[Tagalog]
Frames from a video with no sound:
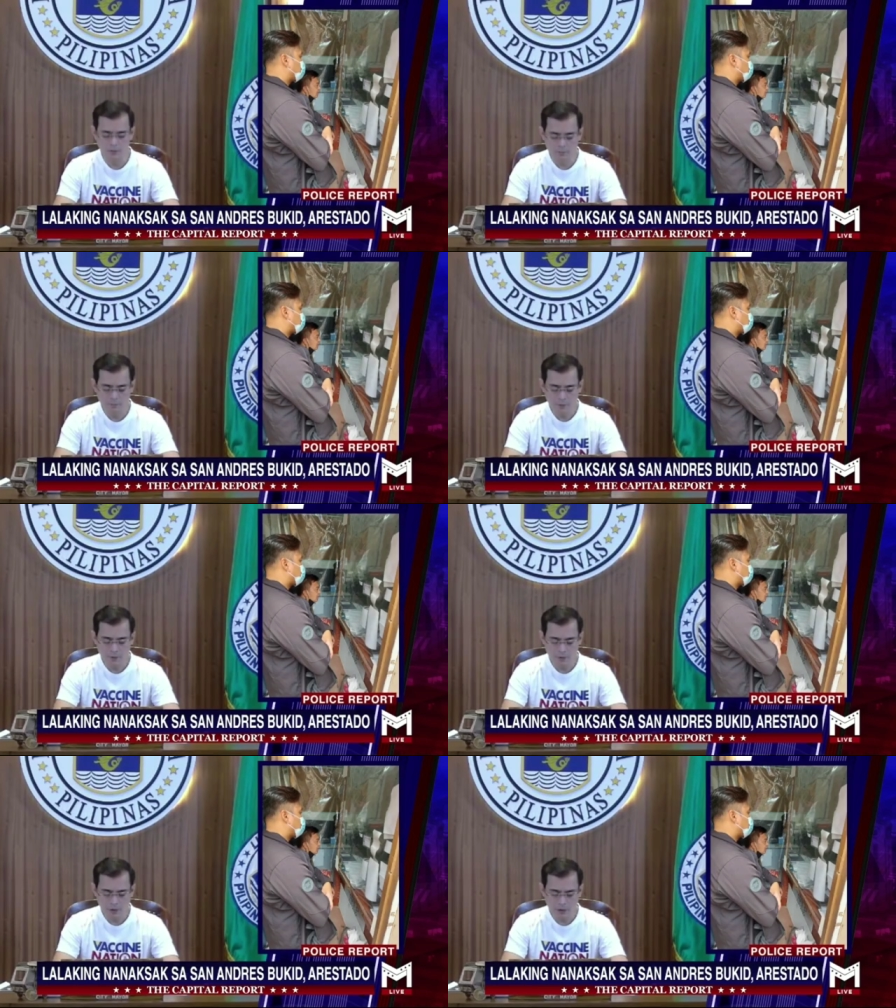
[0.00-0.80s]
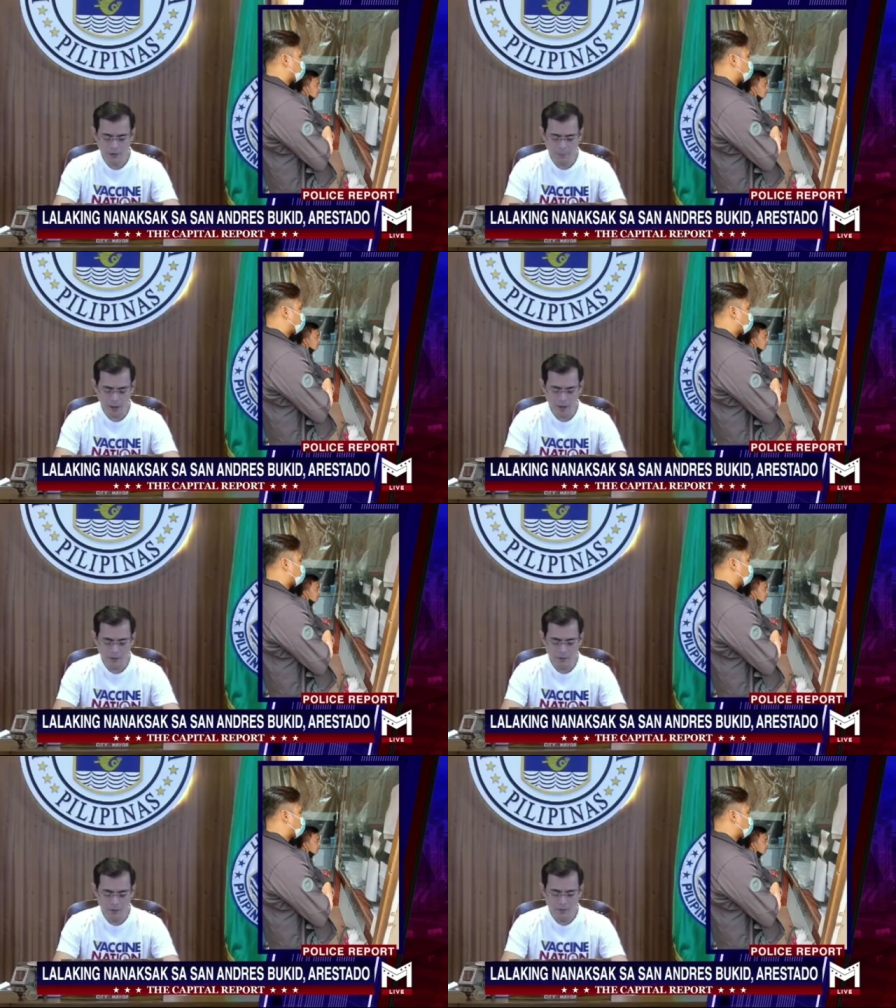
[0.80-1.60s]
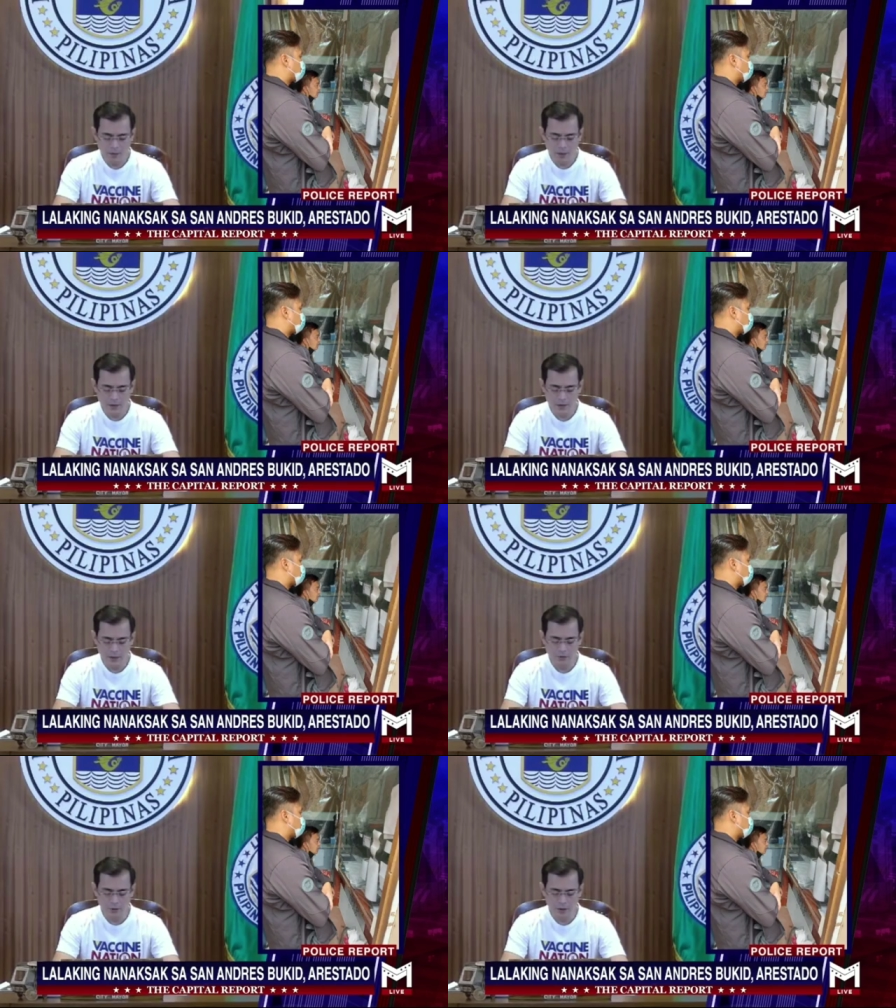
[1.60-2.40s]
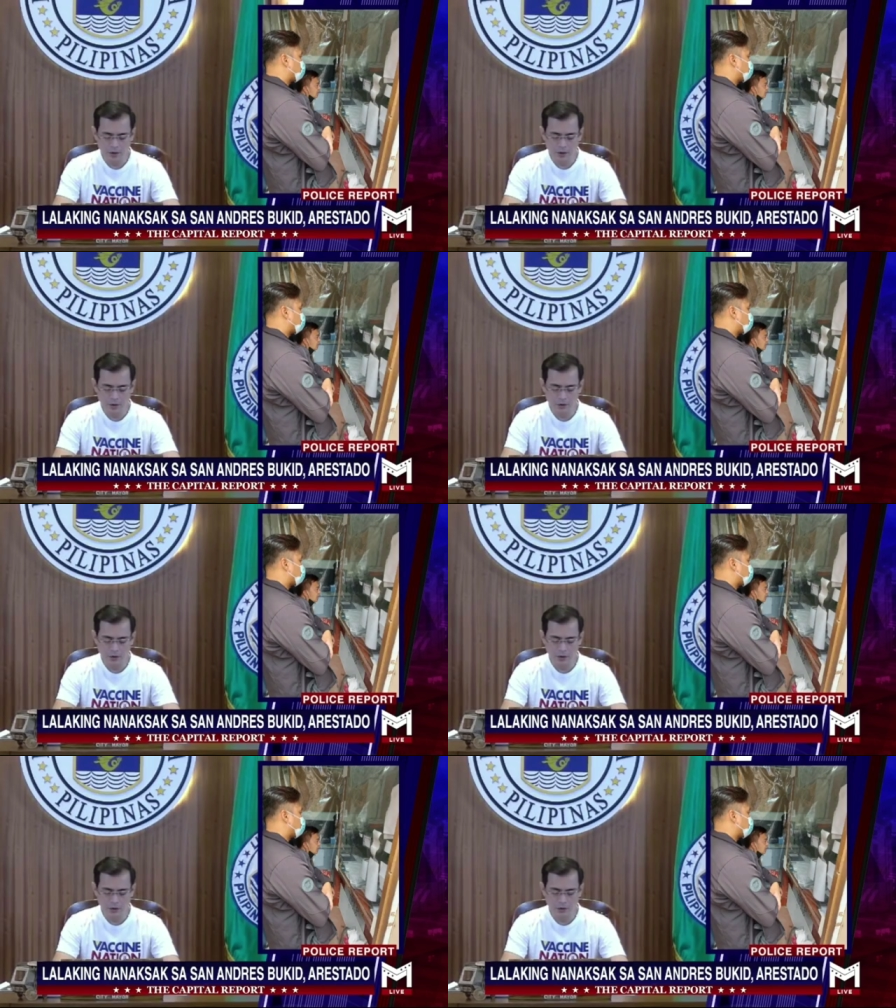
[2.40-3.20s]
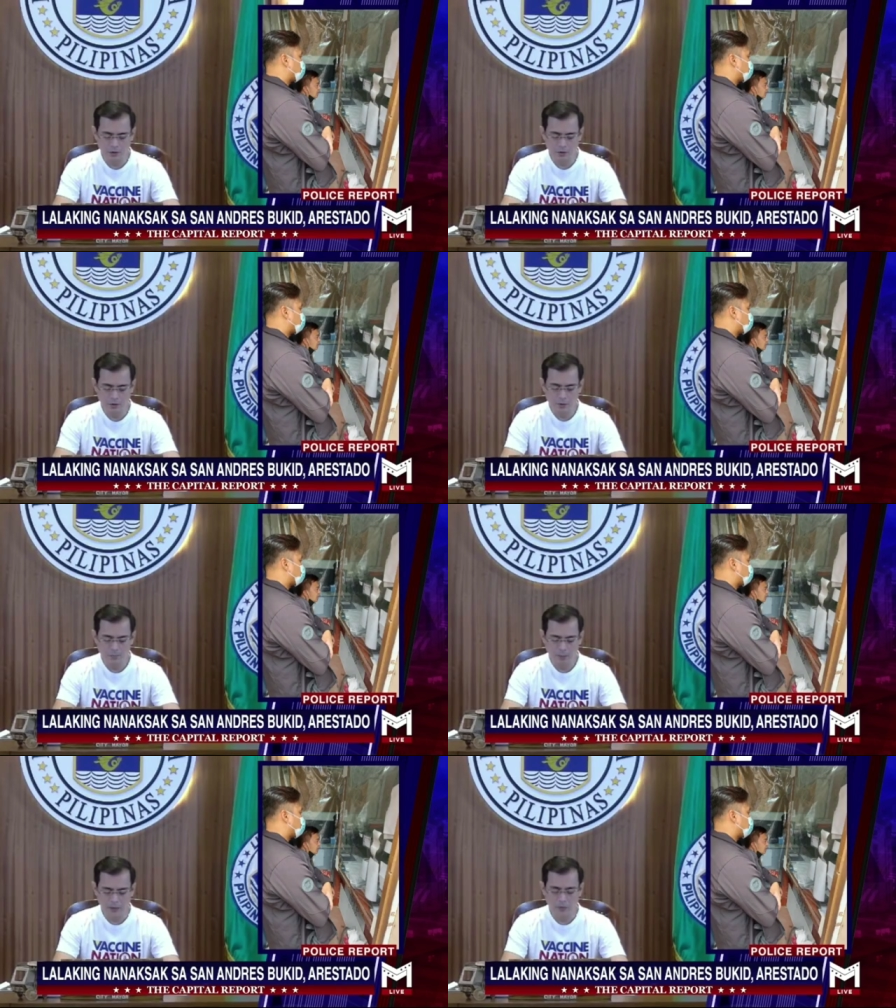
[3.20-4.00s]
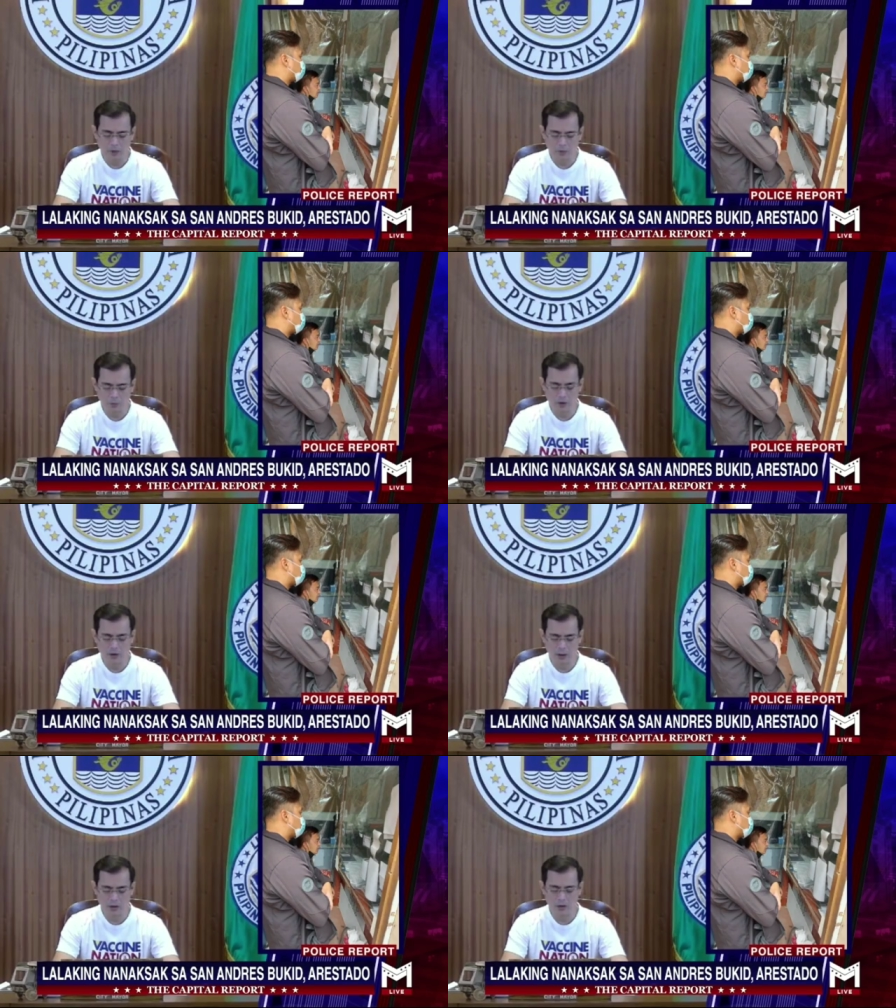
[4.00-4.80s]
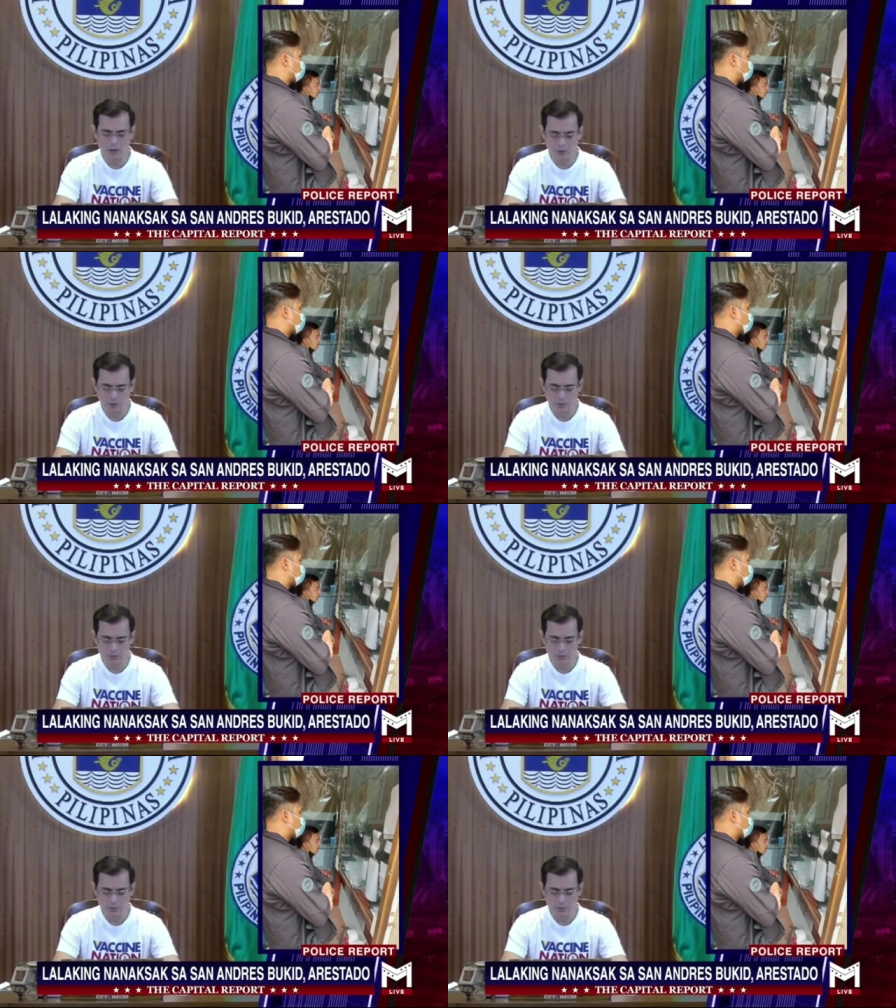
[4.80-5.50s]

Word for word: No? Isa pa, arestado rin si Rodelito Padua, 29 years old.